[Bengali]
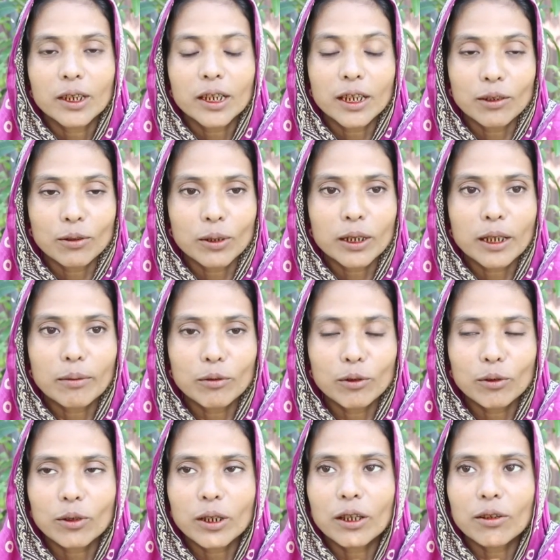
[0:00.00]
কি কইতাম
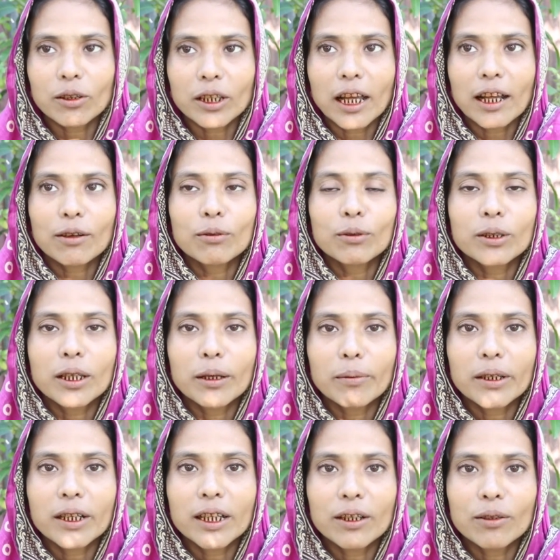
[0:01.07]
দুঃখের কথা আর কইতাম
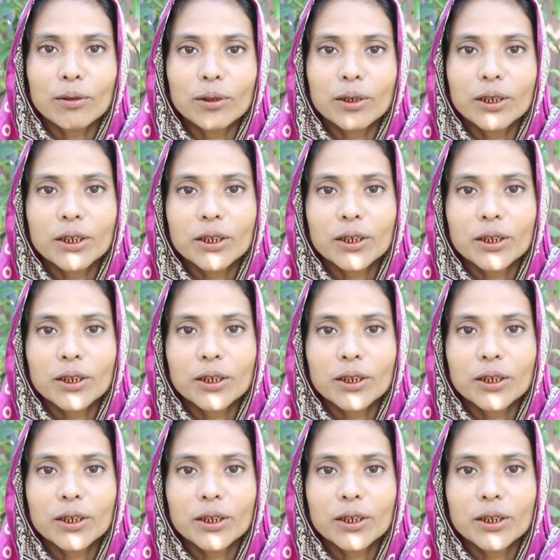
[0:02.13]
আর কি কই